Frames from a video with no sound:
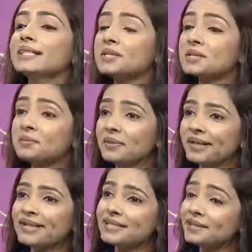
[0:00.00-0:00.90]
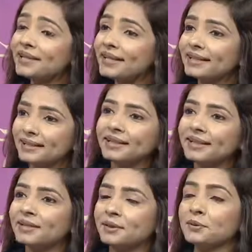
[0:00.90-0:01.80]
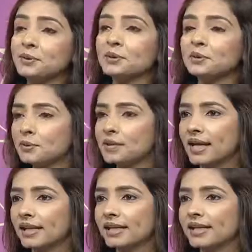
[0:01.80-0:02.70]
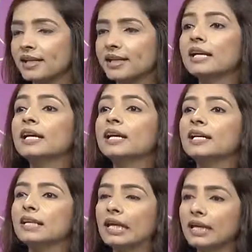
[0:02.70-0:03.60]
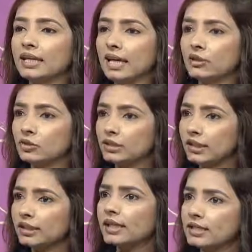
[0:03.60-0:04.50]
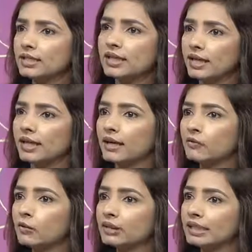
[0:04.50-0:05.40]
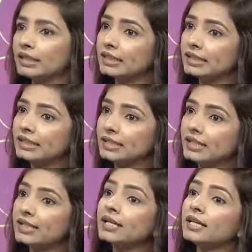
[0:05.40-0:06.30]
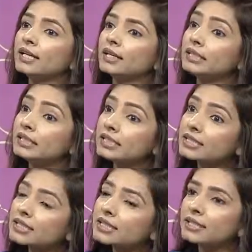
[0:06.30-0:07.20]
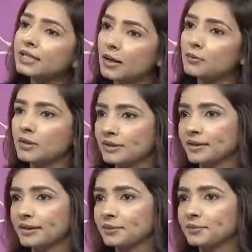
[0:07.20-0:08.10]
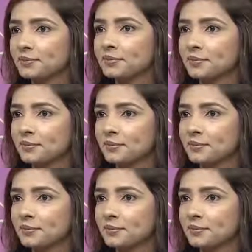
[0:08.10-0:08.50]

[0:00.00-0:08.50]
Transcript: अच्छा सर मैं इसलिए इतनी उत्सुक हूँ जानने के लिए कि ये जो तीन हिस्से हैं वो तीन हिस्से किस तरह से काम करते हैं अच्छा हाँ